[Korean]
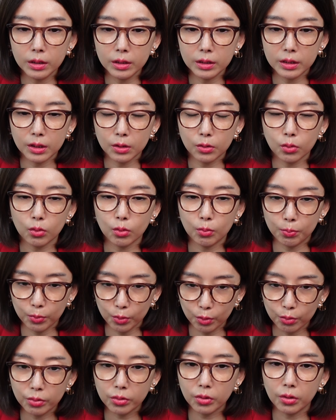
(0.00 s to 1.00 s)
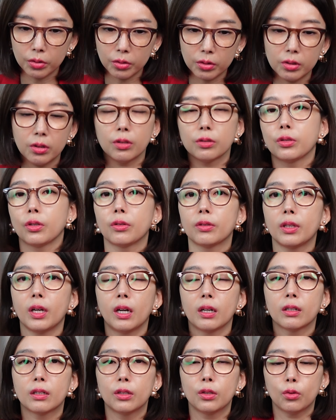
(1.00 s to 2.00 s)
이제 조금
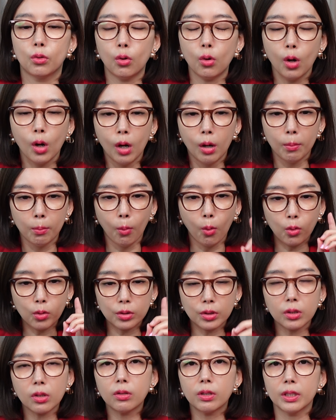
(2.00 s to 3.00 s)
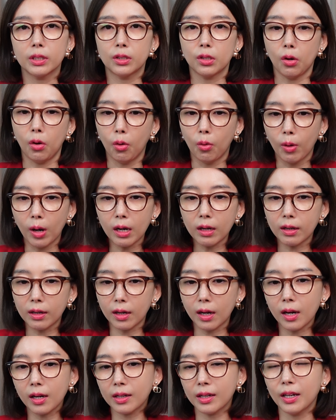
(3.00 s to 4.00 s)
누그러뜨려졌다. 그리고 목적이
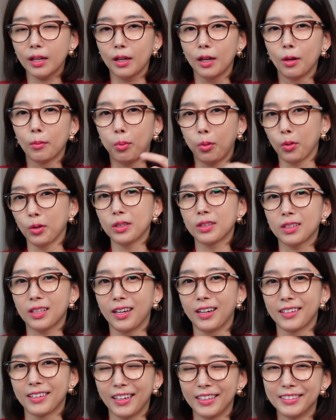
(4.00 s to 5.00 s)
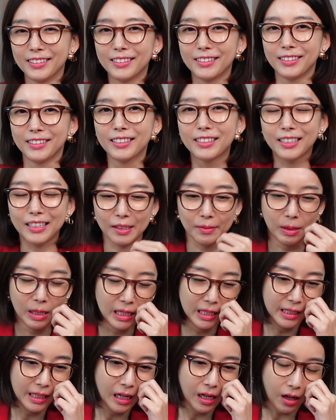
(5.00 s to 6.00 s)
정확하게 보인다라는 느낌.
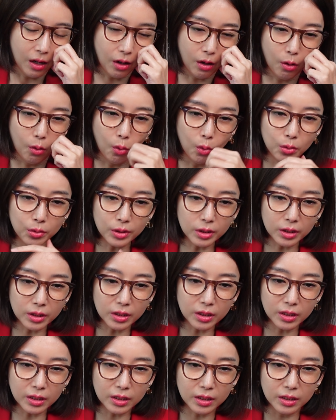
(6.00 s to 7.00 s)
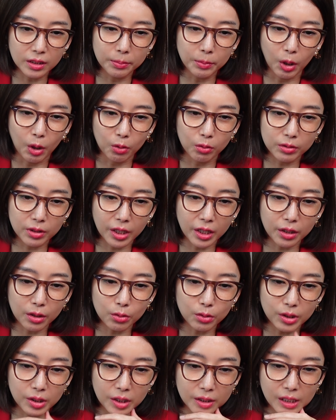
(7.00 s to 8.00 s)
오늘 그
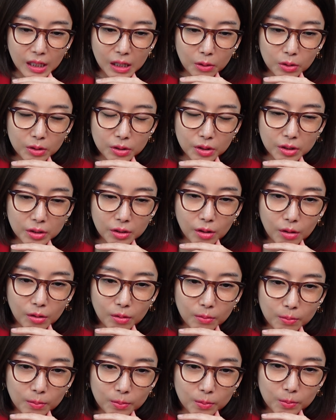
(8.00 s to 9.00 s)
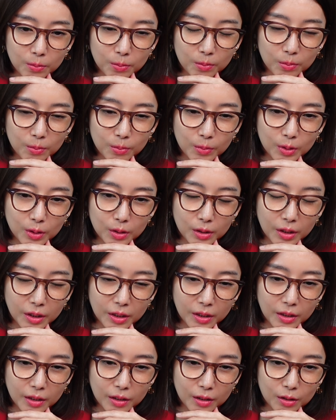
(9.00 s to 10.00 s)
명태균 씨의 창원지검
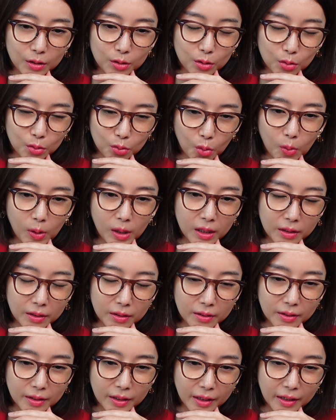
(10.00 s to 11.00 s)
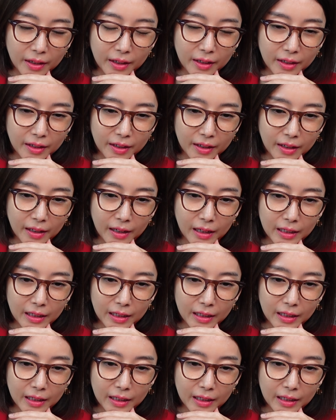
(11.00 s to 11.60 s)
이제 소환에